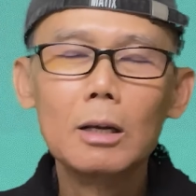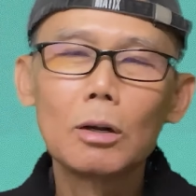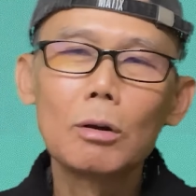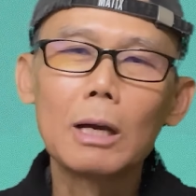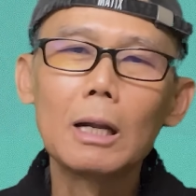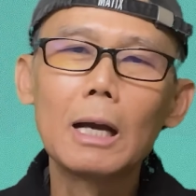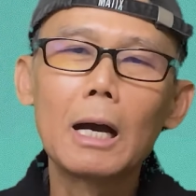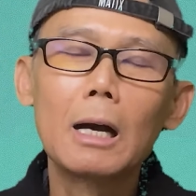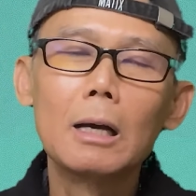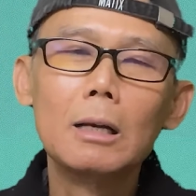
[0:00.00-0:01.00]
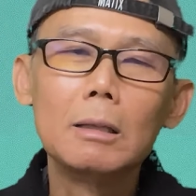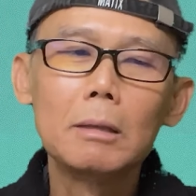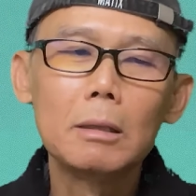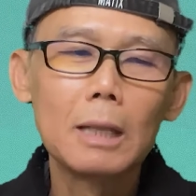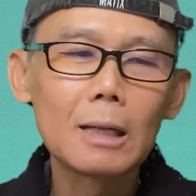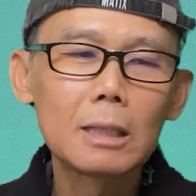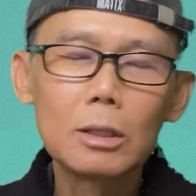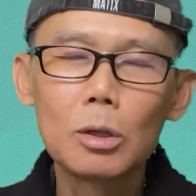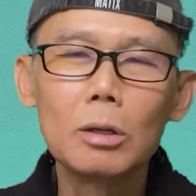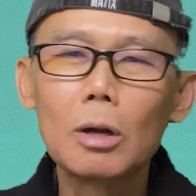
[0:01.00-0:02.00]
có nghĩa là nhắc tới
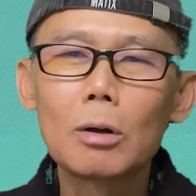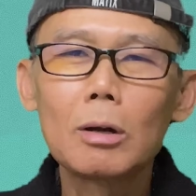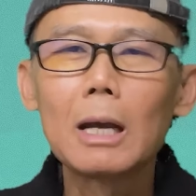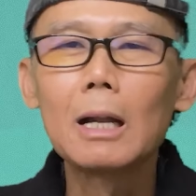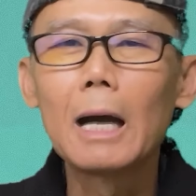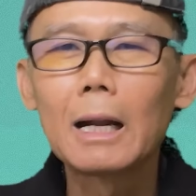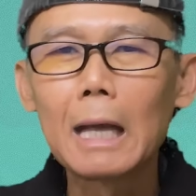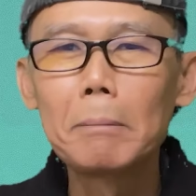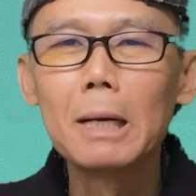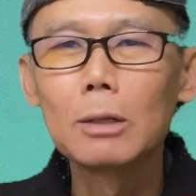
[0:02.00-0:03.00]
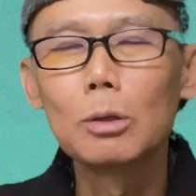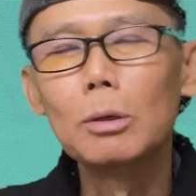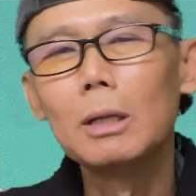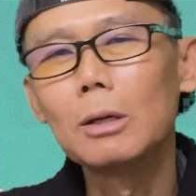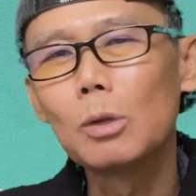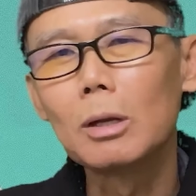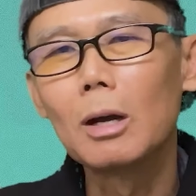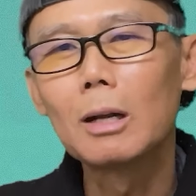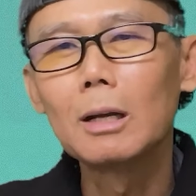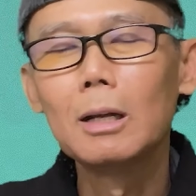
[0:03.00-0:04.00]
chuyện đó, có nghĩa là anh cảm ơn tôi về cái chuyện
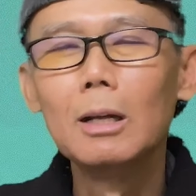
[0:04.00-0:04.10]
đó đó,